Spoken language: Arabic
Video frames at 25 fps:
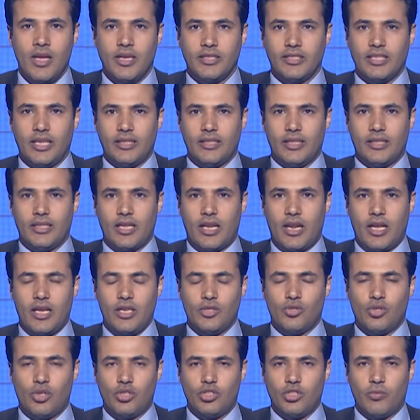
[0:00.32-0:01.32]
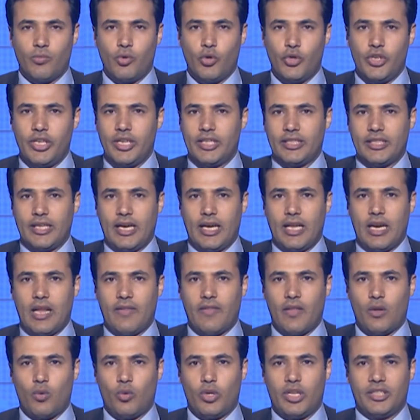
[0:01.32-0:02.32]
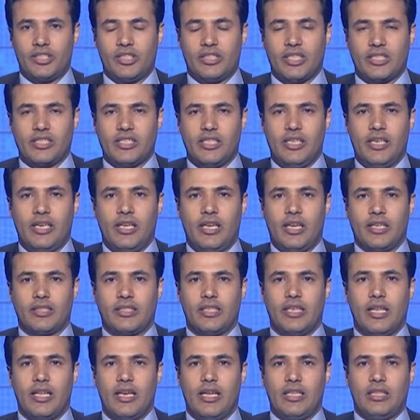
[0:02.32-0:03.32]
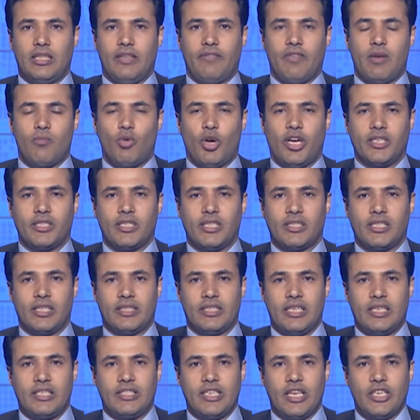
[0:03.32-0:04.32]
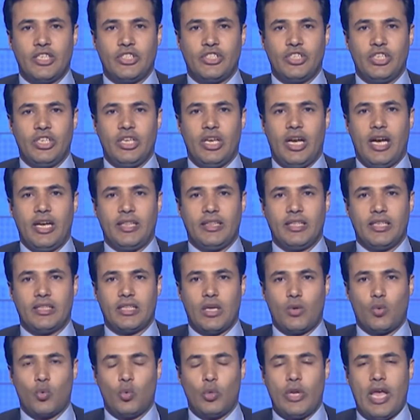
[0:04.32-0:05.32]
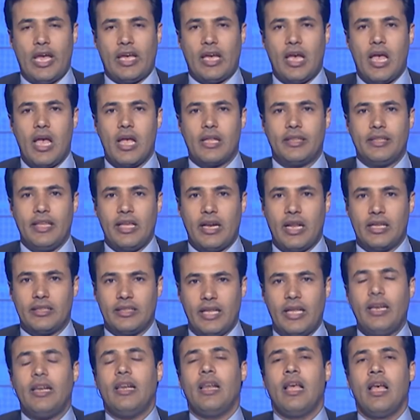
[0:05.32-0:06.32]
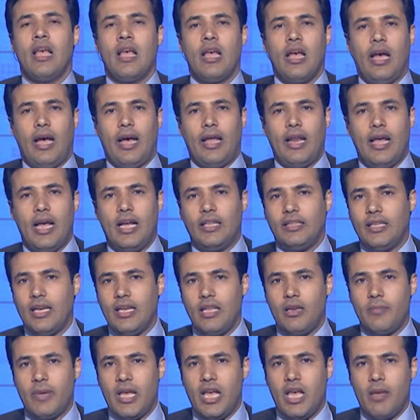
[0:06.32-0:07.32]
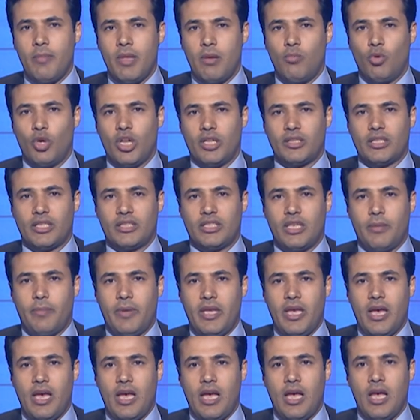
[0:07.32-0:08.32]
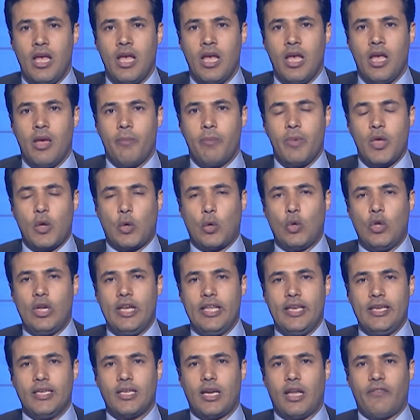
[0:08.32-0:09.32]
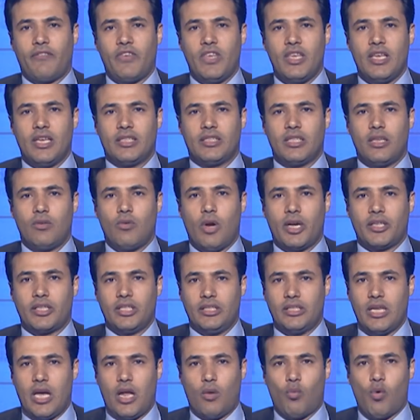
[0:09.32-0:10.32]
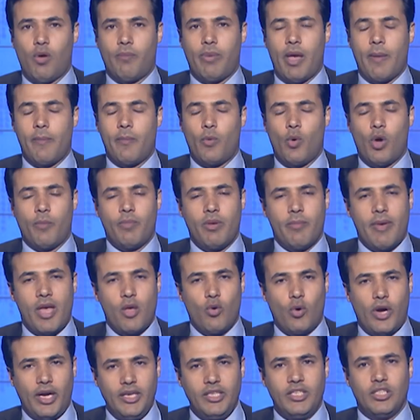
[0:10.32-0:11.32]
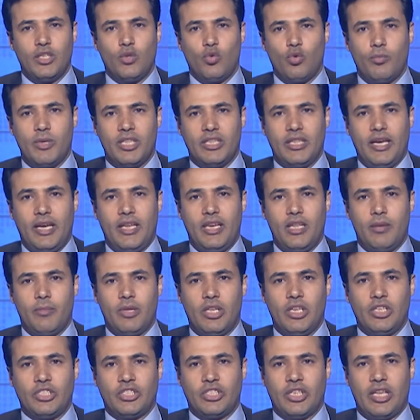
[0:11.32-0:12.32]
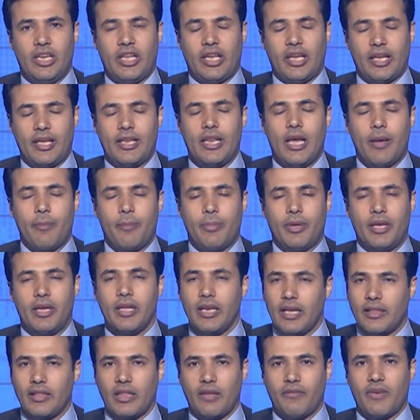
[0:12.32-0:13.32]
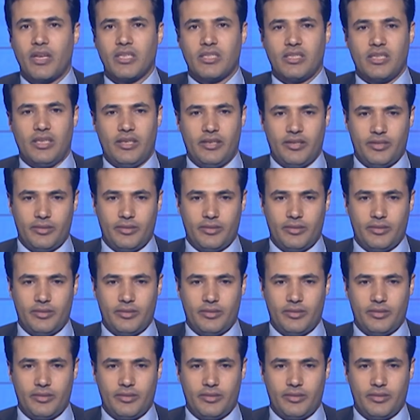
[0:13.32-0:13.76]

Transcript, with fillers: شدد رئيس الجمهورية على ضرورة تصحيح الاختلالات في مؤسسة الجيش حتى تكون قادرة على أداء المهام المناطة بها بكل حرفية واقتدار وبما يعجل من دحر ميليشيا الانقلاب إلى التفاصيل